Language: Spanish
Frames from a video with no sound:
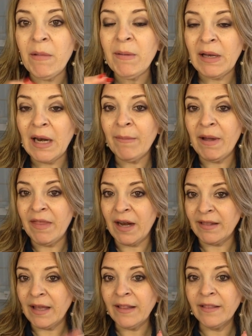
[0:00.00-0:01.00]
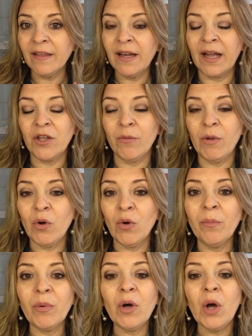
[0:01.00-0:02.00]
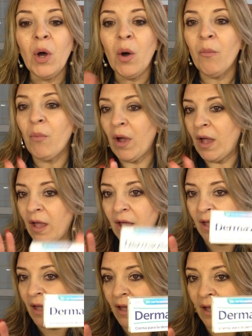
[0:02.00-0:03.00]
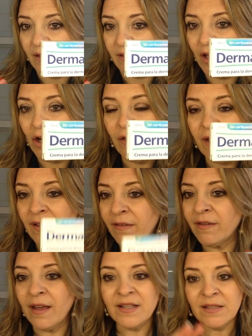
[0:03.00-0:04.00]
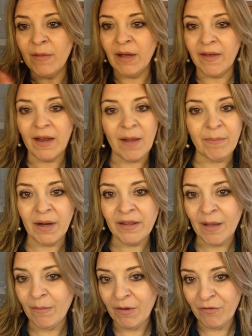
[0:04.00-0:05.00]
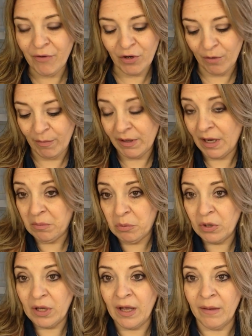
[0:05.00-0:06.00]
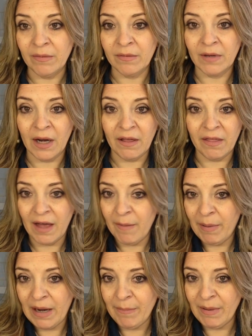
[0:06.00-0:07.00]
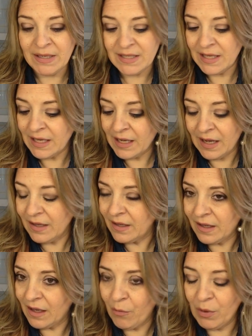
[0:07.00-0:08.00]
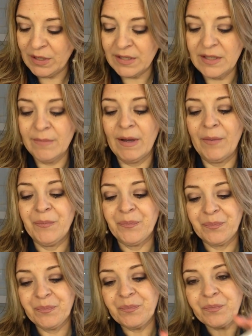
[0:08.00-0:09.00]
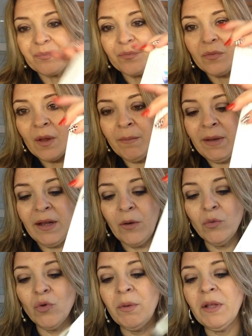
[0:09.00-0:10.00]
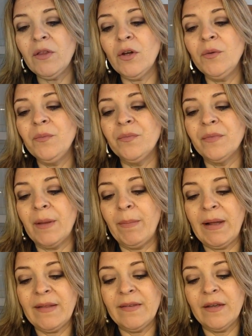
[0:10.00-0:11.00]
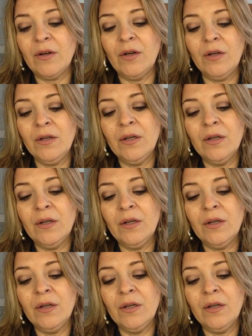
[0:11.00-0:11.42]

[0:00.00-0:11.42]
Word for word: mi crema hidratante, la que yo me compro, pues tiro de hecha y se me queda la piel también fenomenal, porque en realidad es para piel seca y es buenísima. Viene en un tubito de plástico,